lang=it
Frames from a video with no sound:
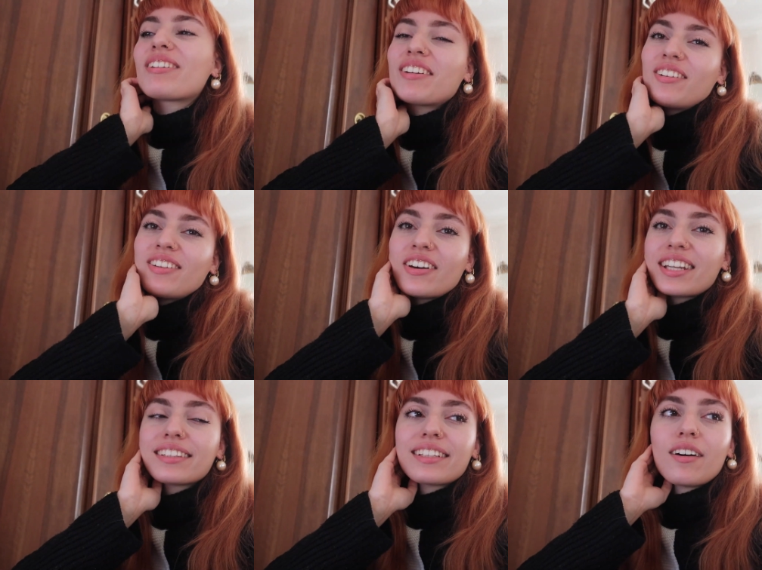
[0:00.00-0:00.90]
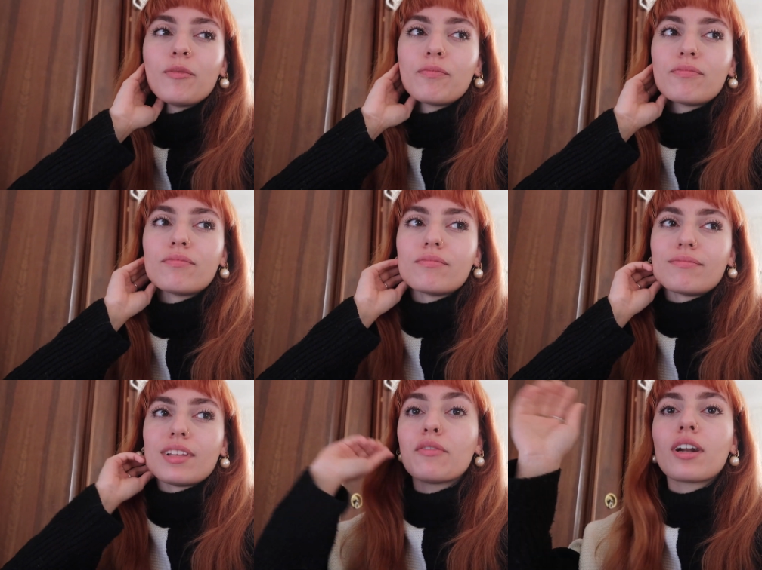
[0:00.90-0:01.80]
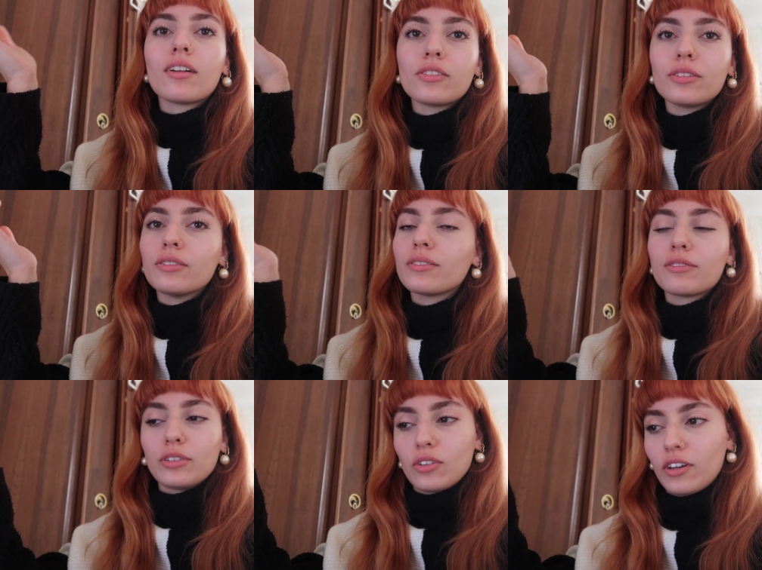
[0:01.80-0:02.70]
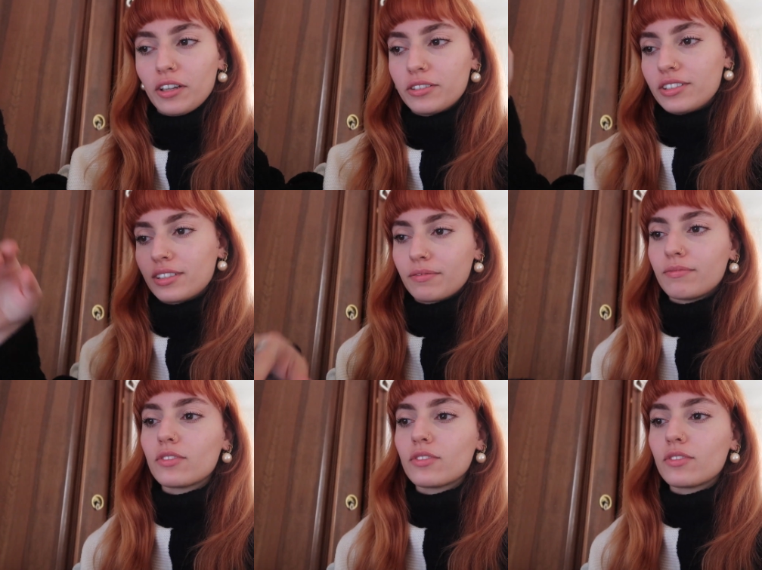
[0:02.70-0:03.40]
Però no, in realtà mh, mm, lavorando lo so che è così.